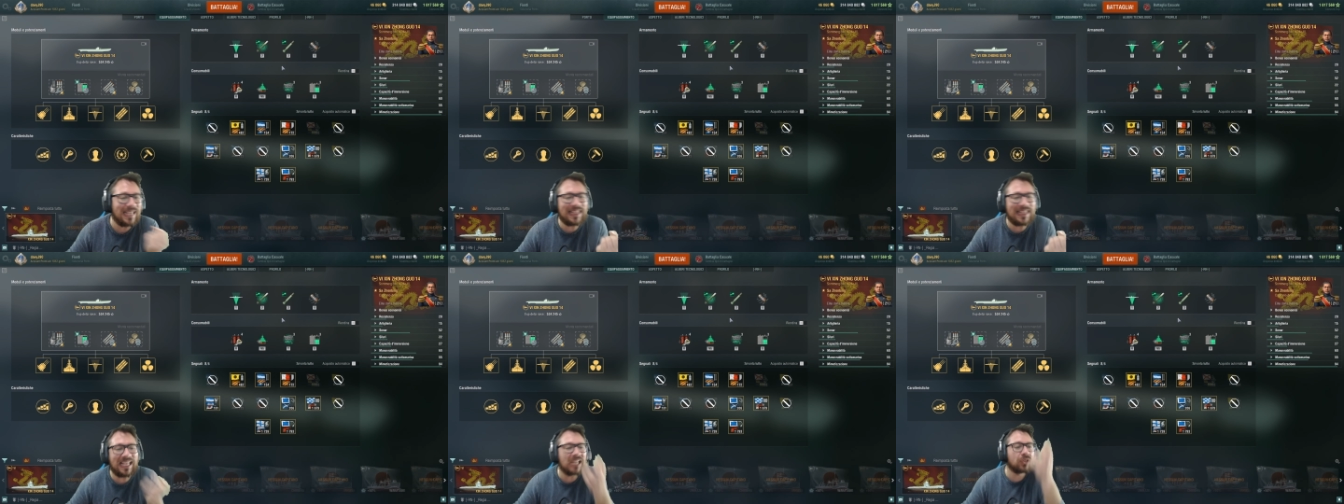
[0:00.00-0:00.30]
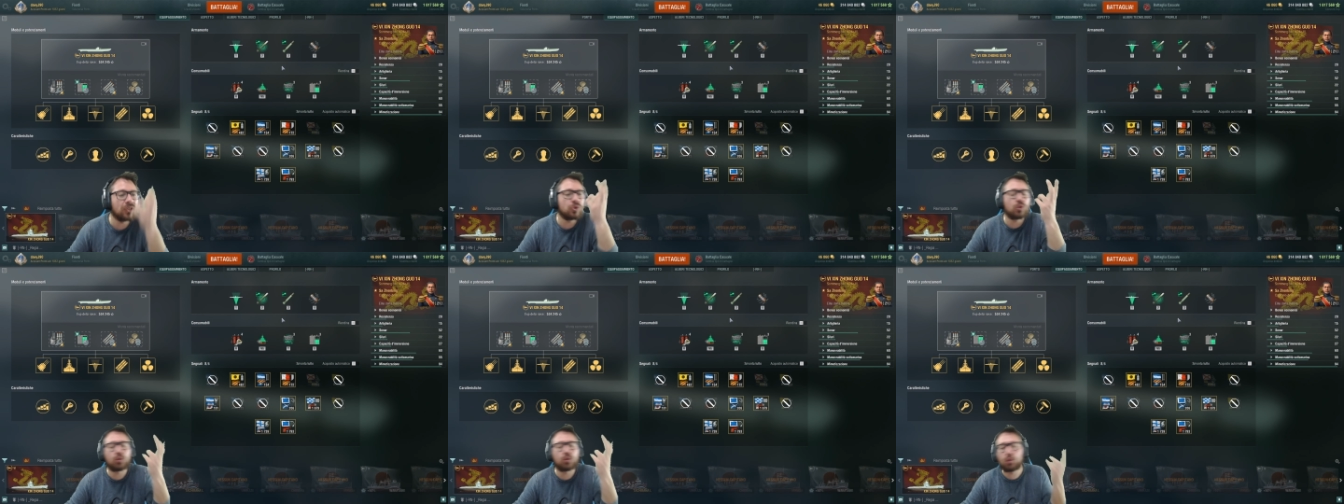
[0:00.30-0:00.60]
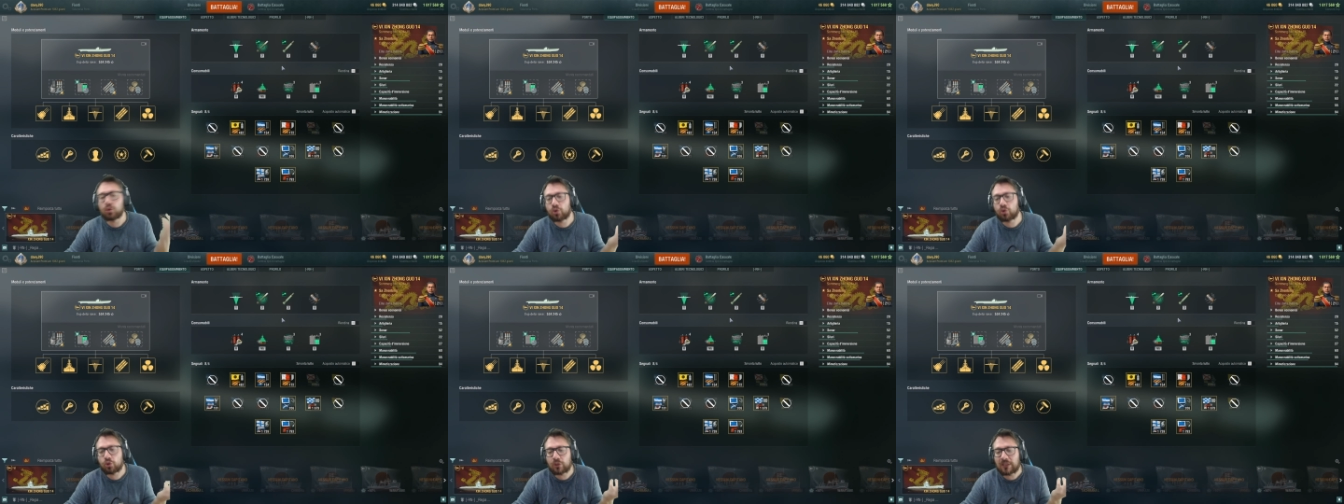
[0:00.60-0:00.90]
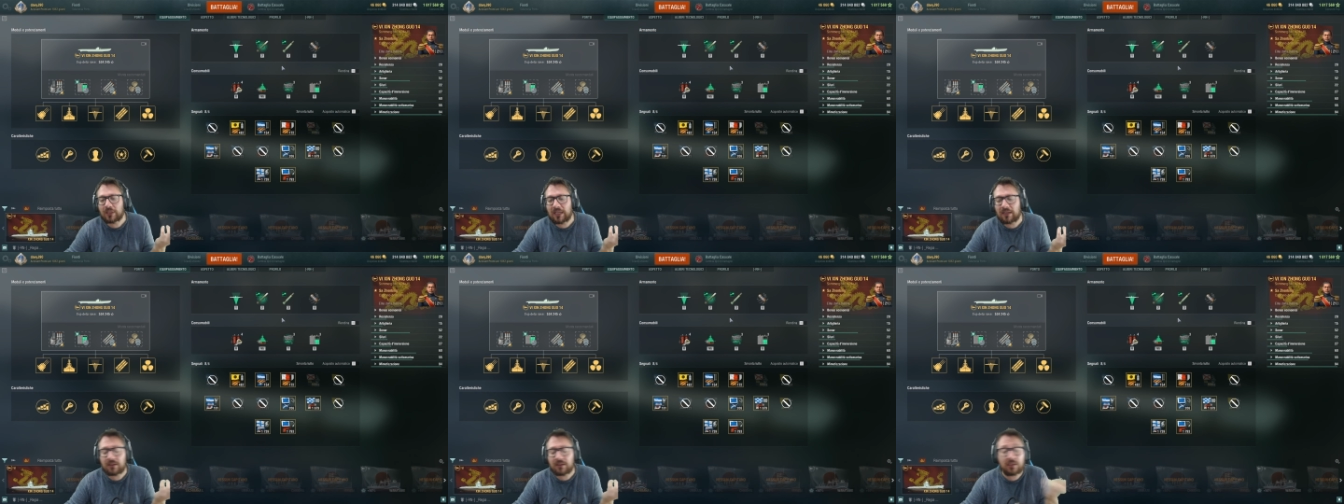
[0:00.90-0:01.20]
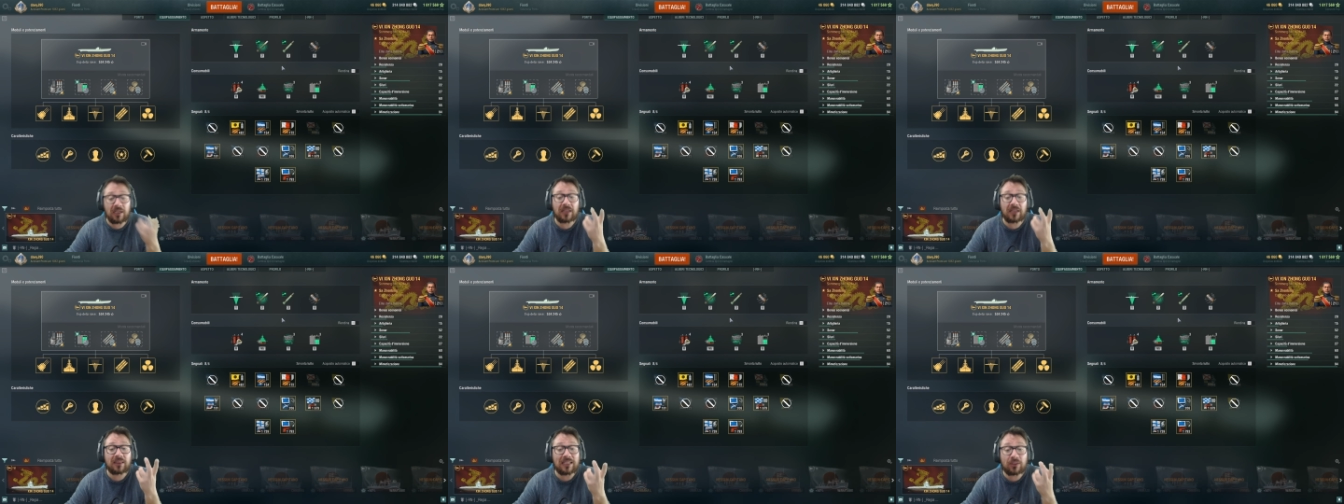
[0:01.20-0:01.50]
tanto non, ha,
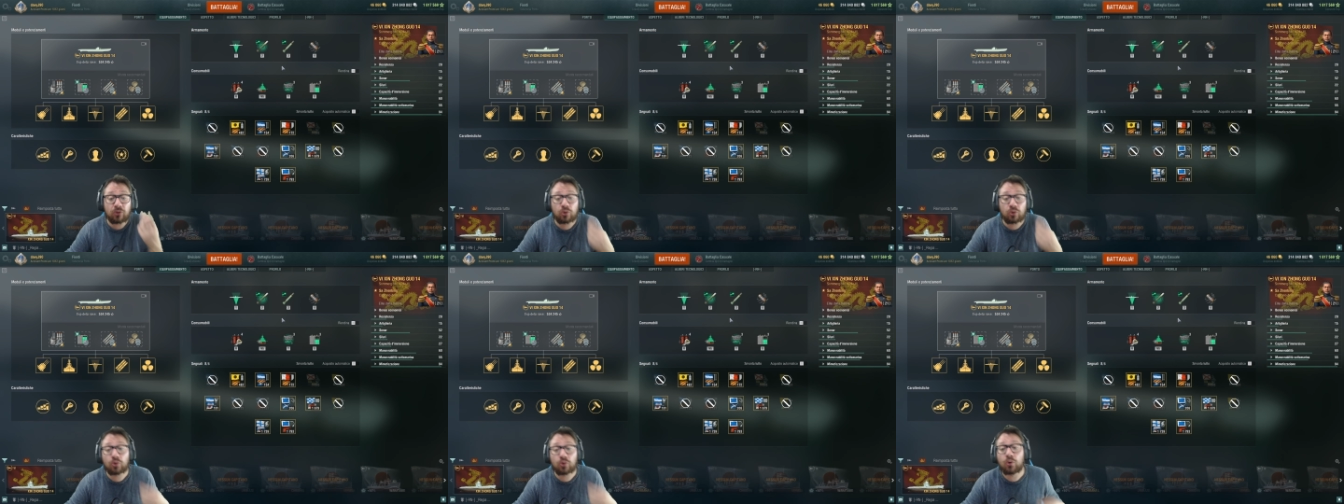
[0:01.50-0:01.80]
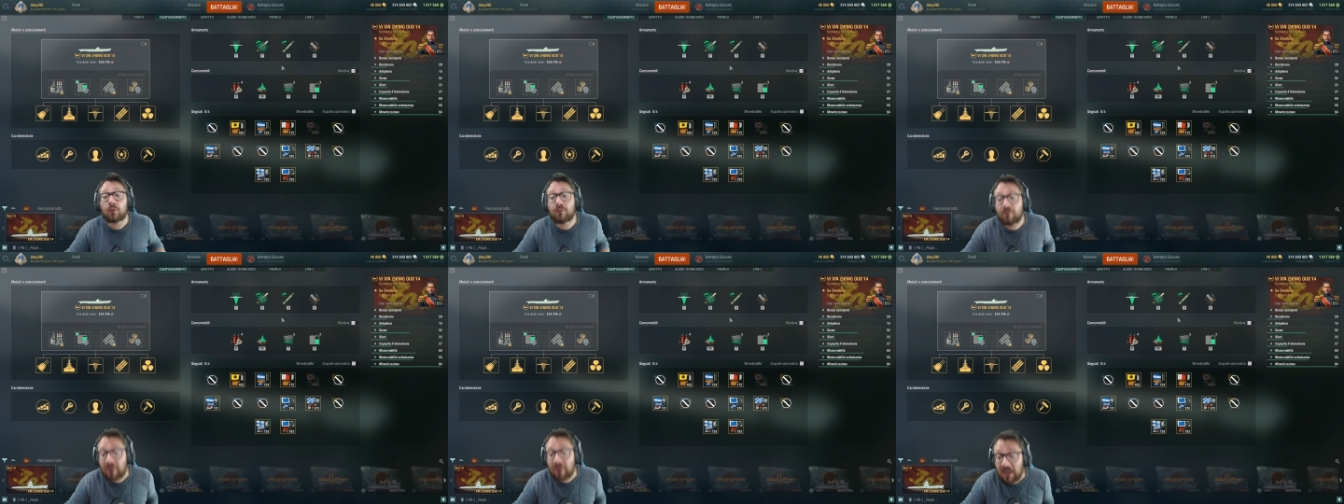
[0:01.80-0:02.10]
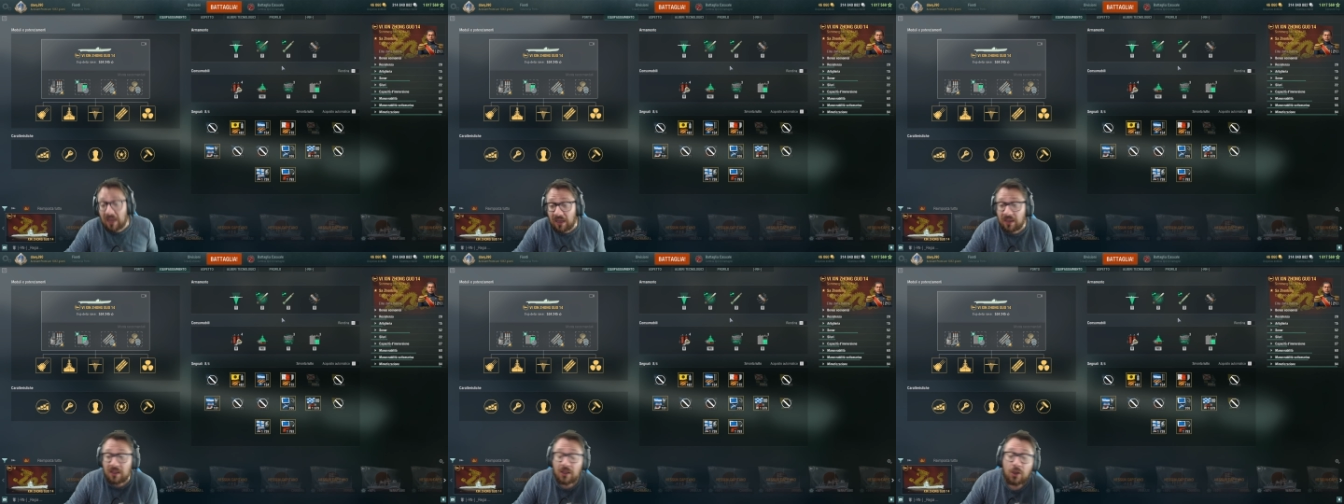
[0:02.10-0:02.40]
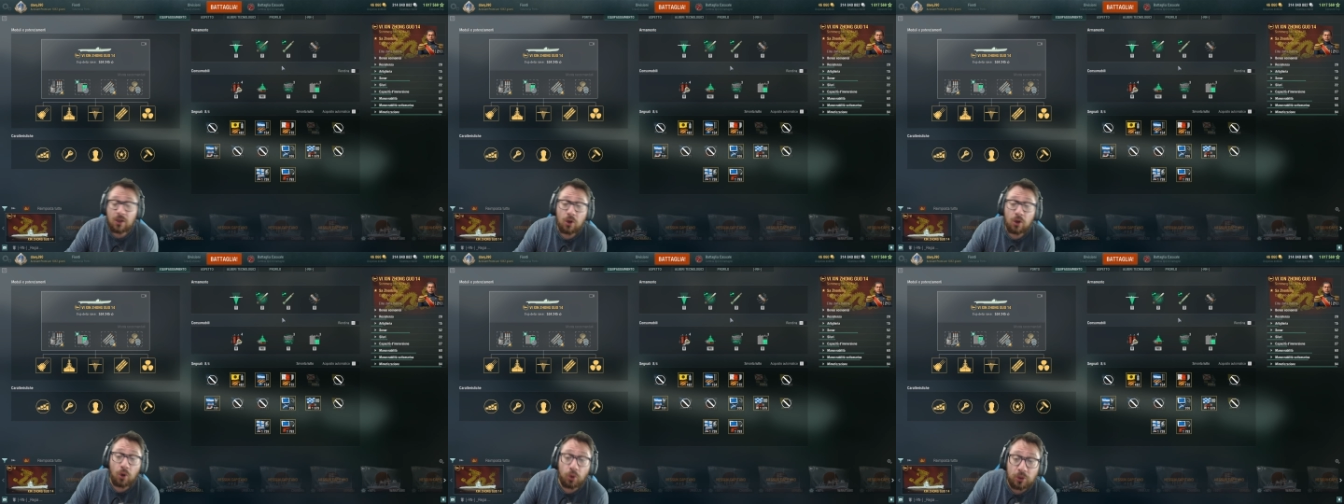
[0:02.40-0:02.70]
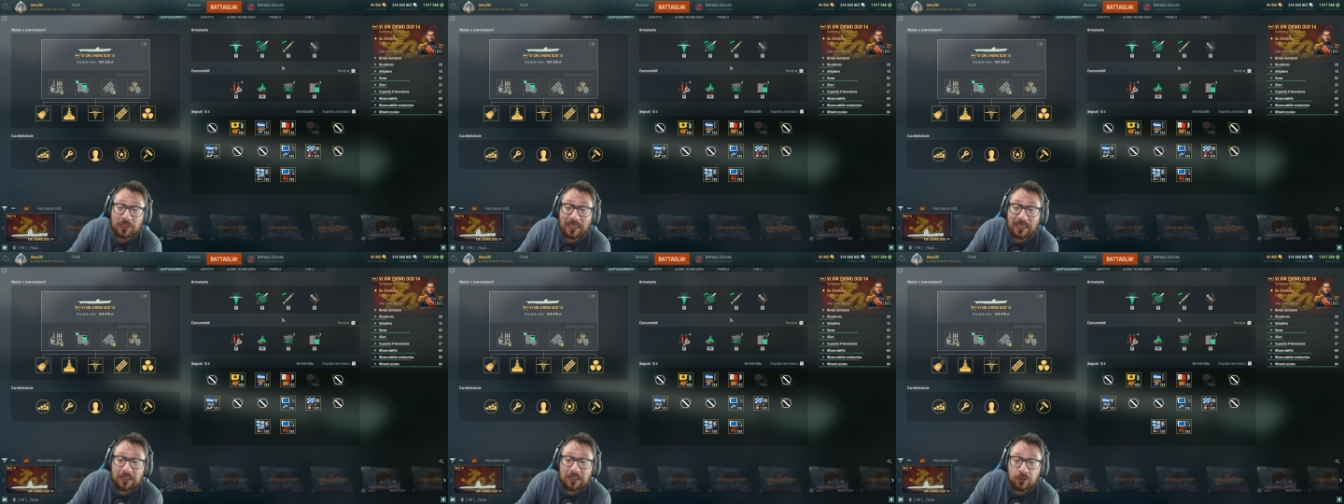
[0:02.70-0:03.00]
che tanto non va o
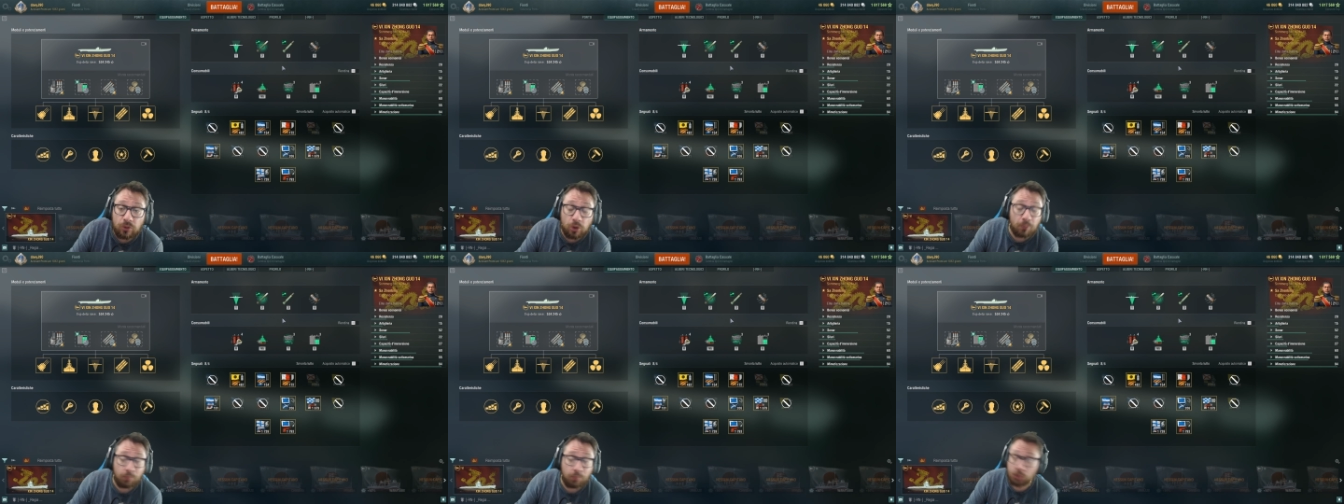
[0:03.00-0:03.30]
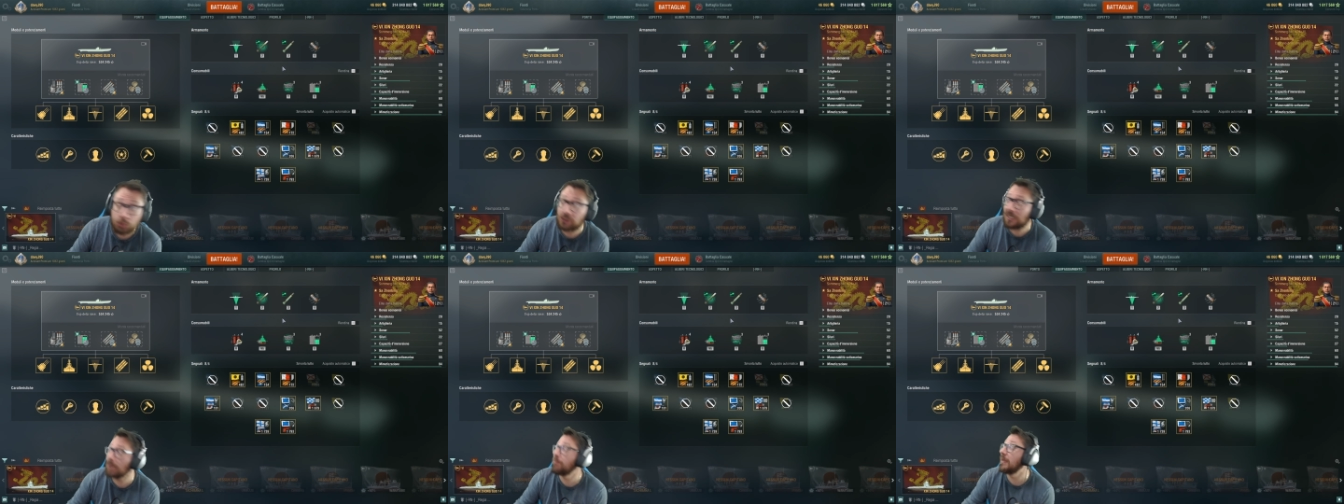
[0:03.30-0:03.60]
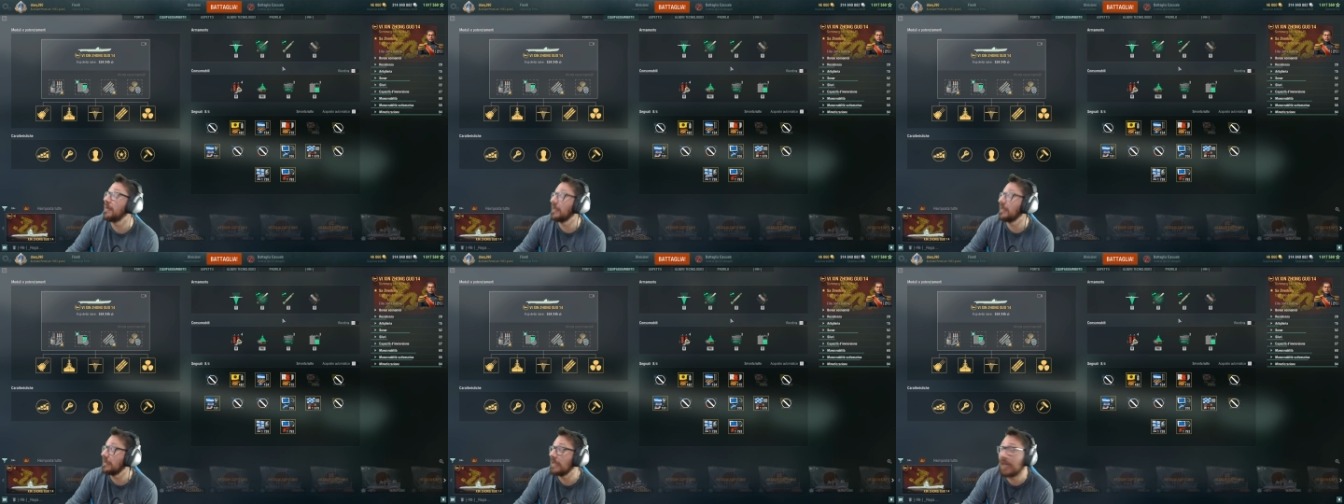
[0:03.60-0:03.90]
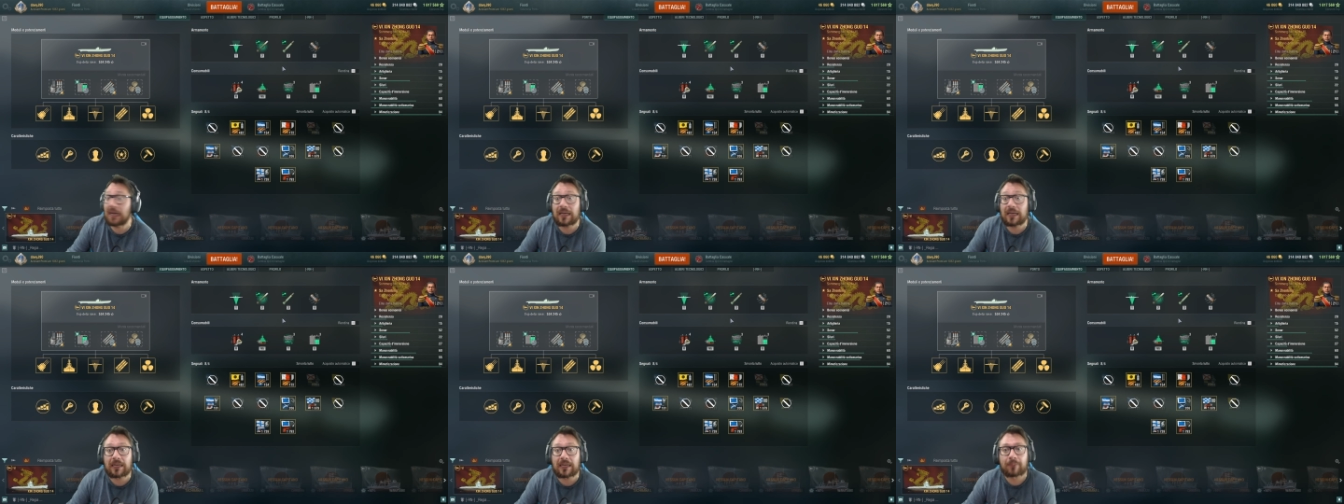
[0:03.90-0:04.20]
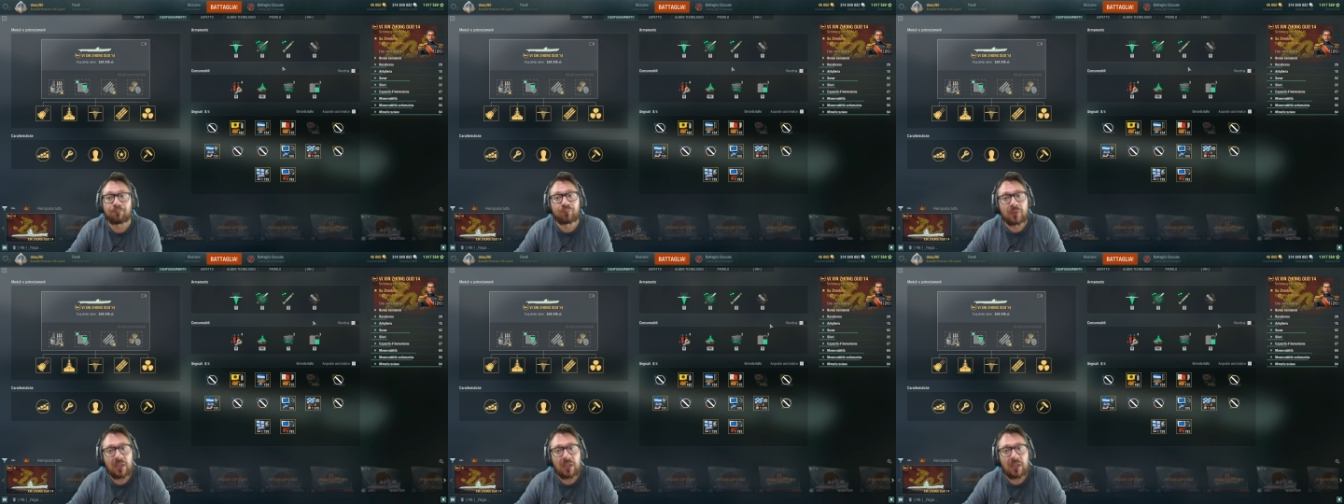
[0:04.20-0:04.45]
tanto potrebbe andare.